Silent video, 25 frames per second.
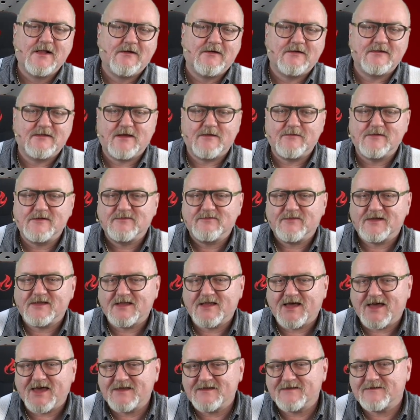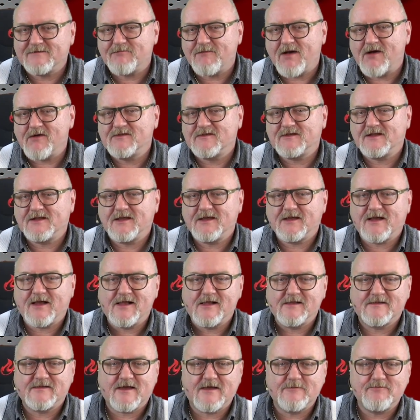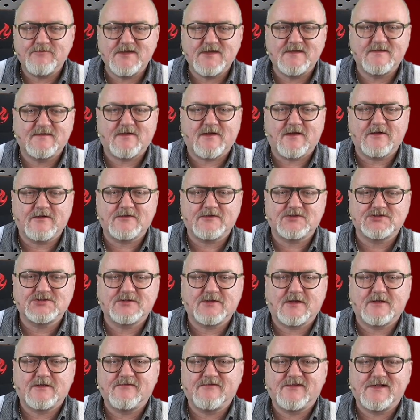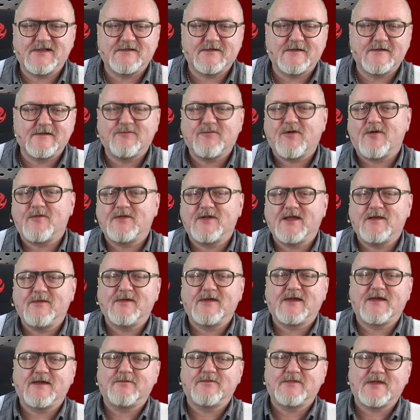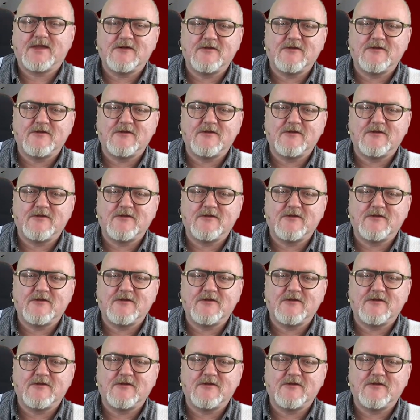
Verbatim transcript: und dann muss man da rechts Mausklick als Administrator starten, weil es sonst Probleme gibt.